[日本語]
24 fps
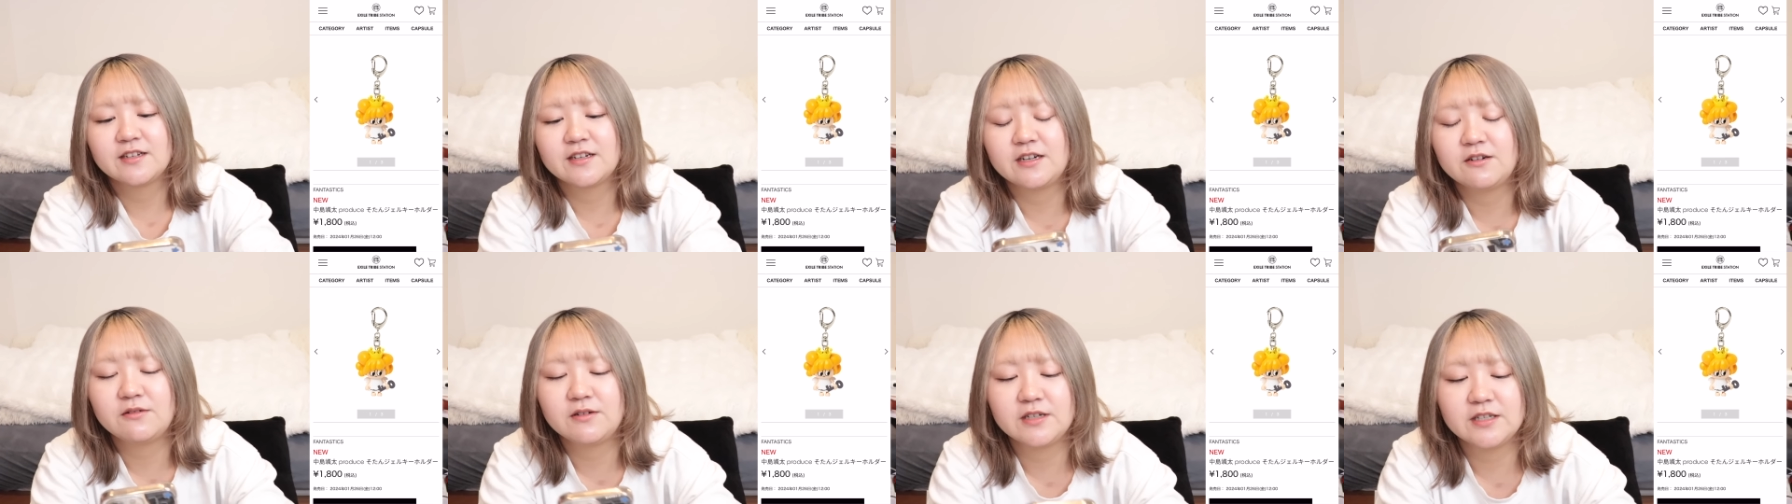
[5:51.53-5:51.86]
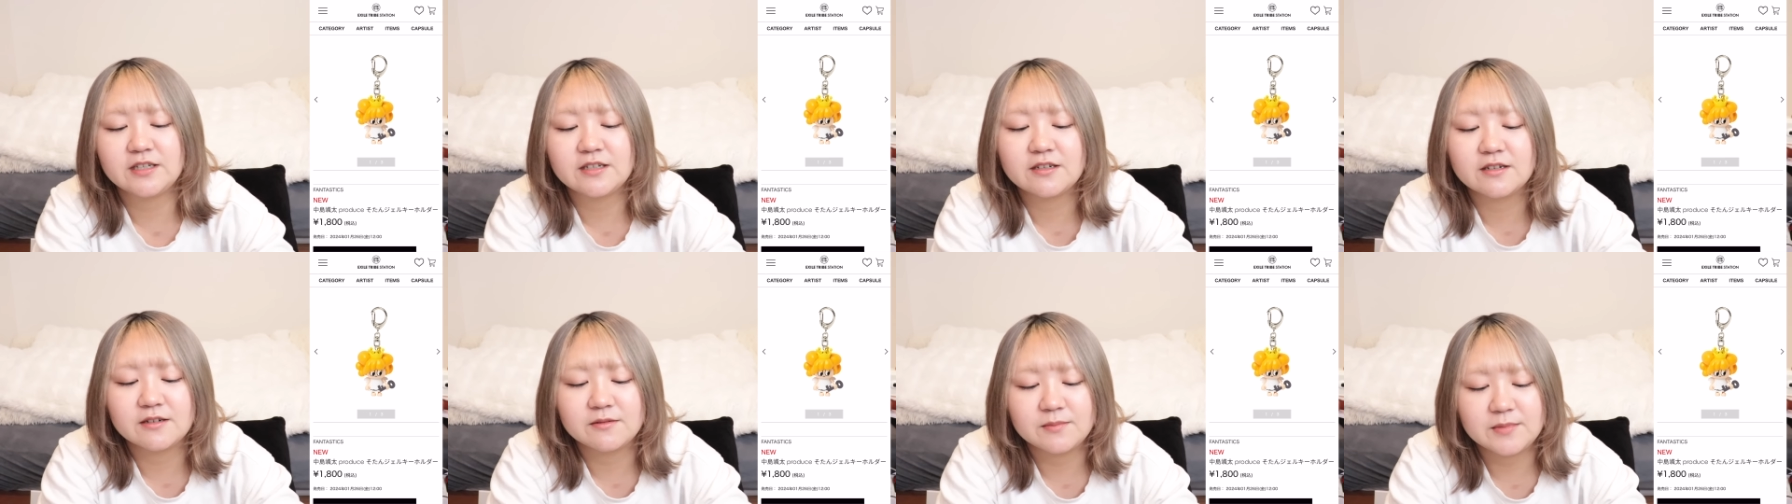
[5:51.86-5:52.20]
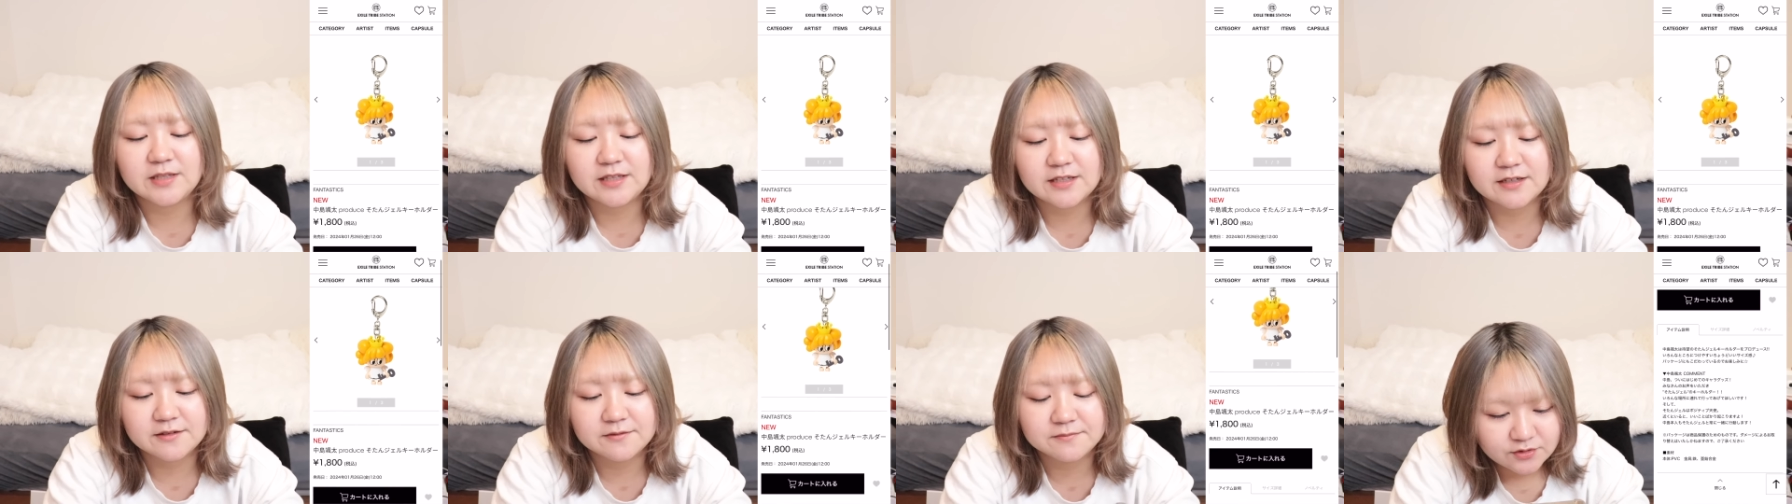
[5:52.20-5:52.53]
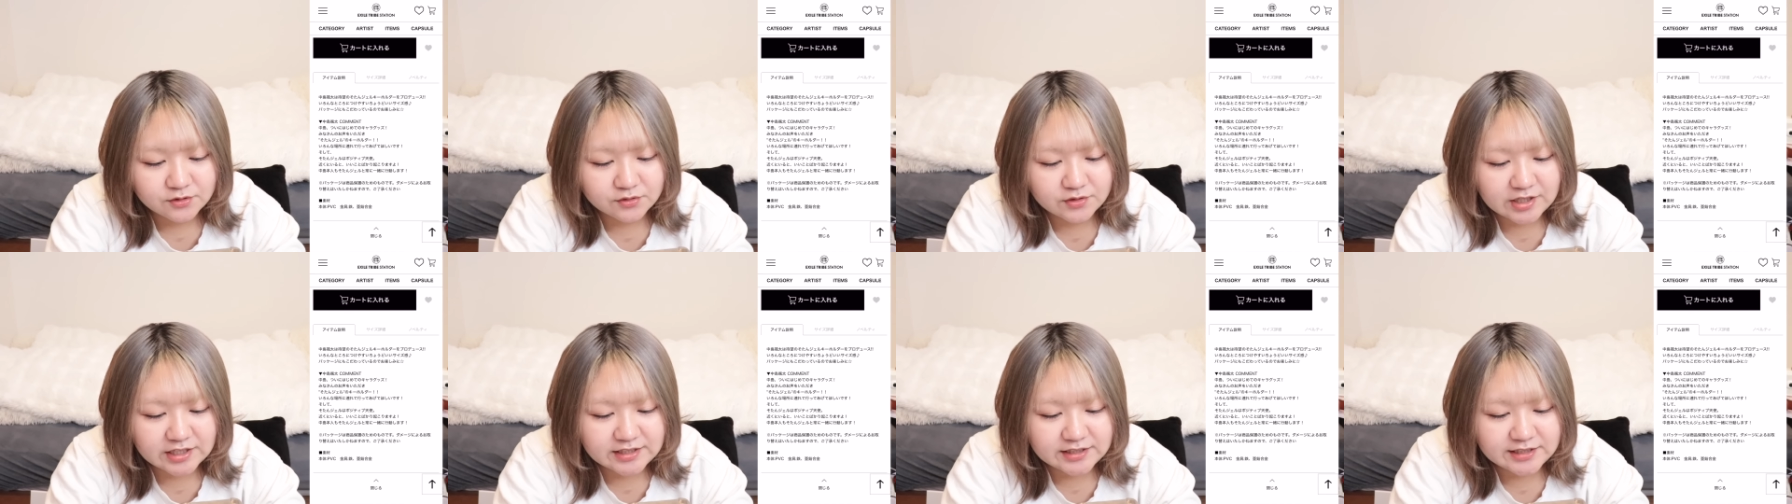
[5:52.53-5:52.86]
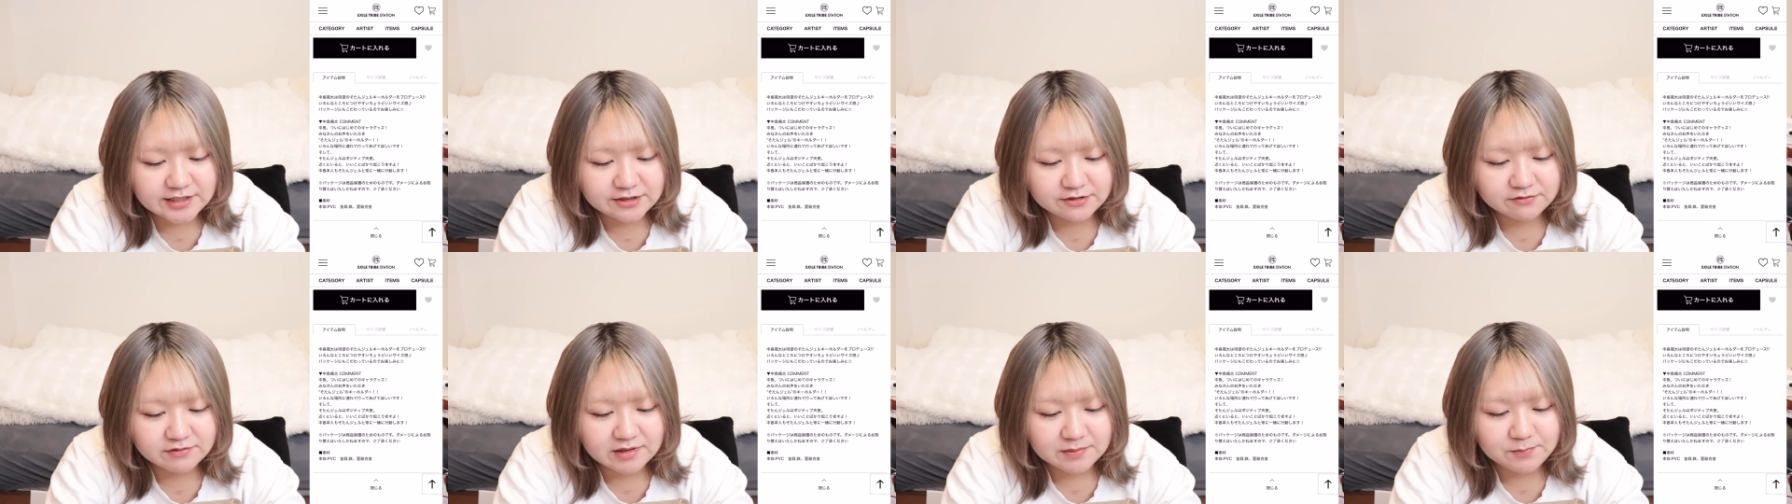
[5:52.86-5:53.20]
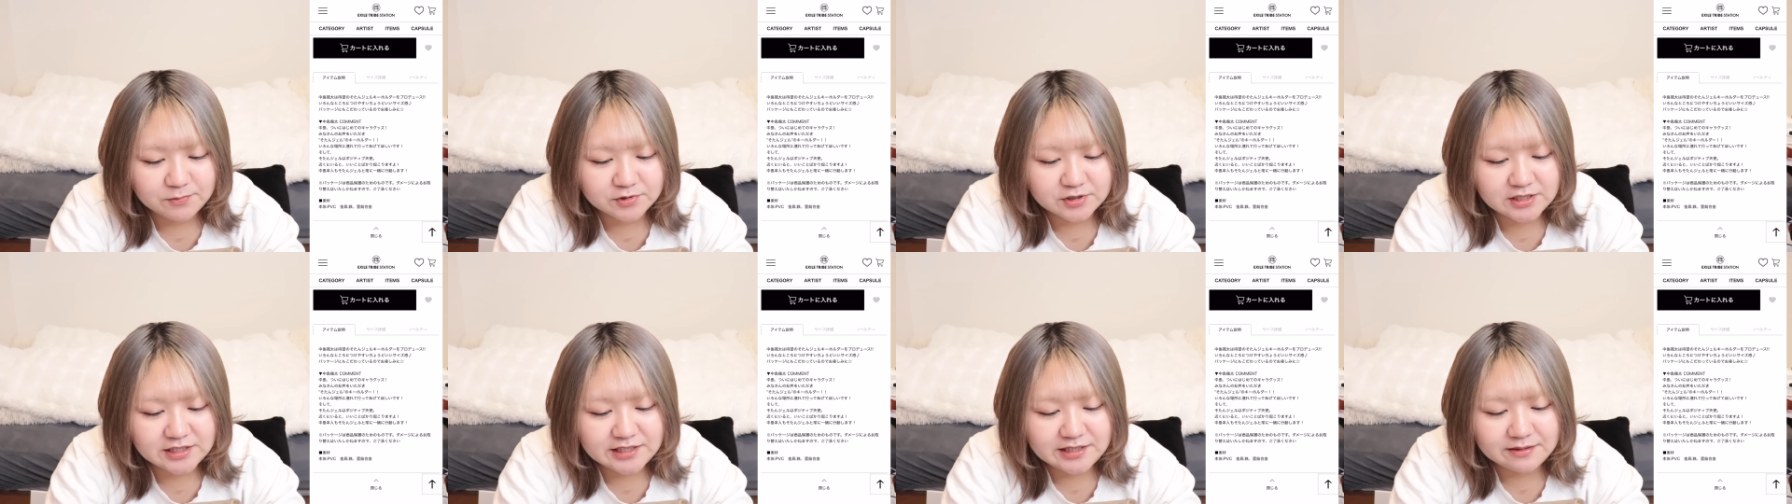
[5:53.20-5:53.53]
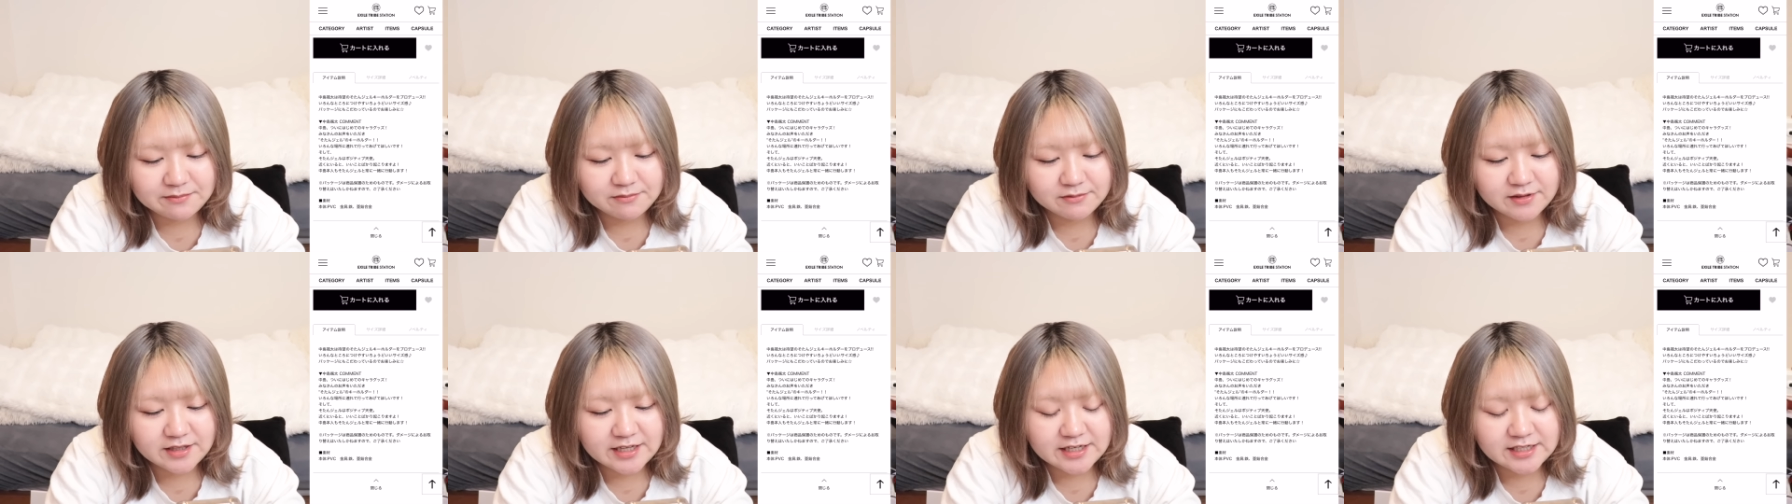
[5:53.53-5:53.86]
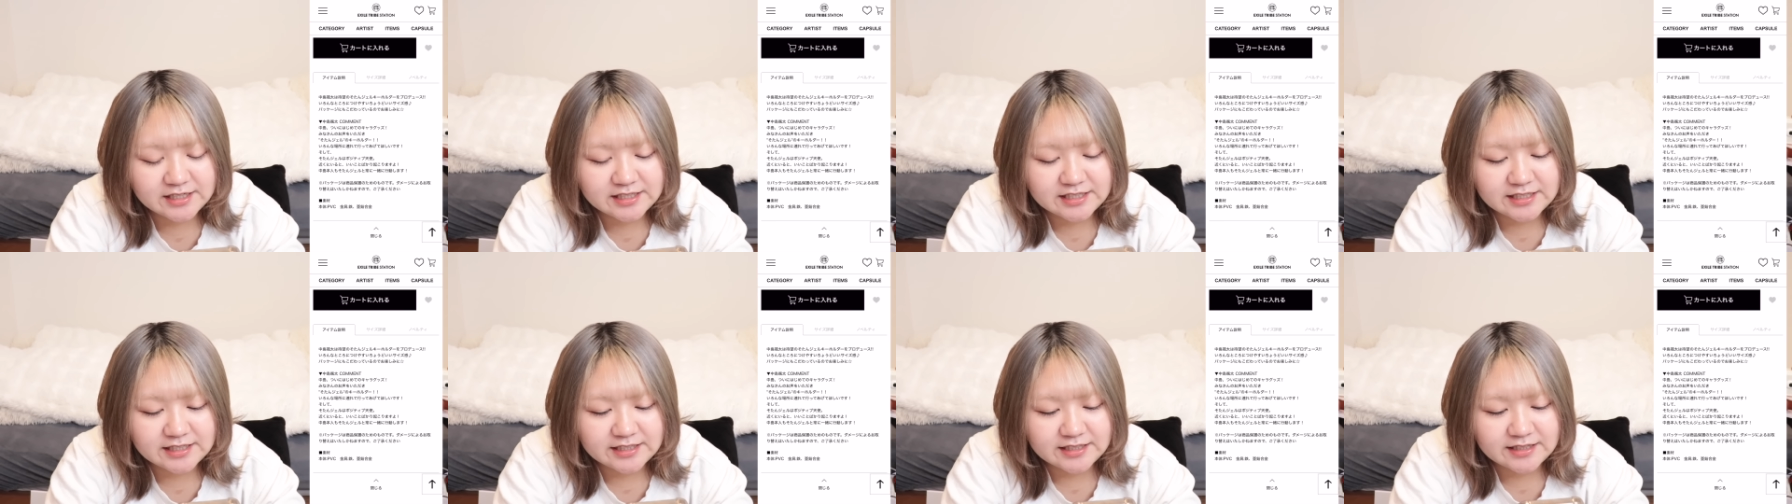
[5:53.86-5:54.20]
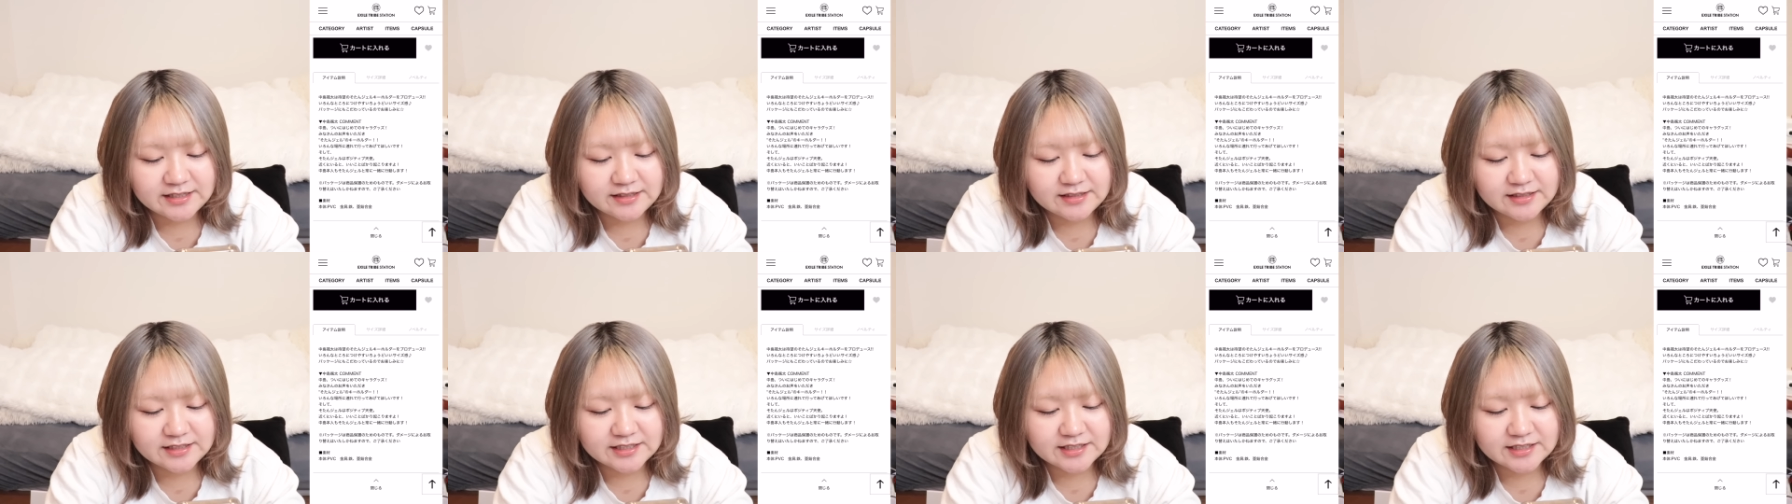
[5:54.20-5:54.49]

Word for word: 可愛いからみんなソタンジェルはポジティブ天使